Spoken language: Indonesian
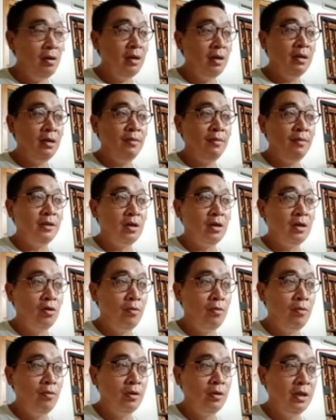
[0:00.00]
Kalau Anda
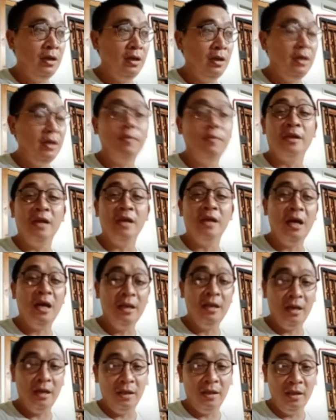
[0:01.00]
bisa ngomong tinggi,
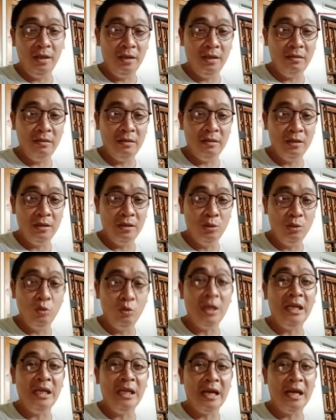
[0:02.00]
berarti Anda ini
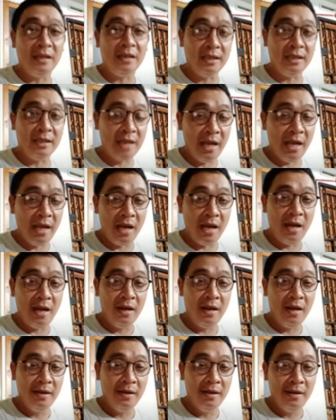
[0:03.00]
sudah di atas
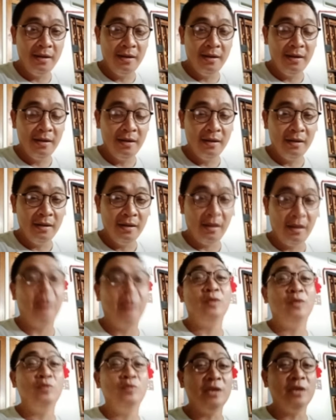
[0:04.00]
saya.
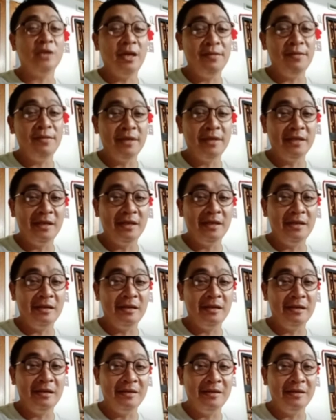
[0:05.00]
Nah, itu saya
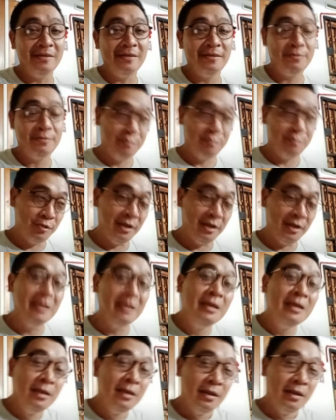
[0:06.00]
masih,
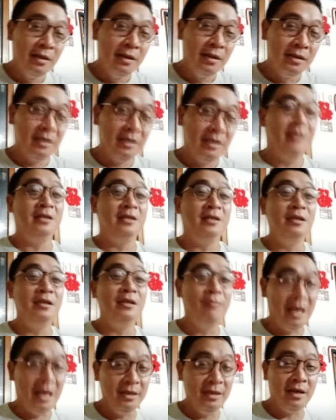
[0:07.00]
mungkin saya
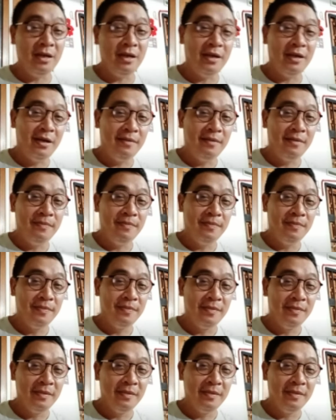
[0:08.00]
di sini belajar ya.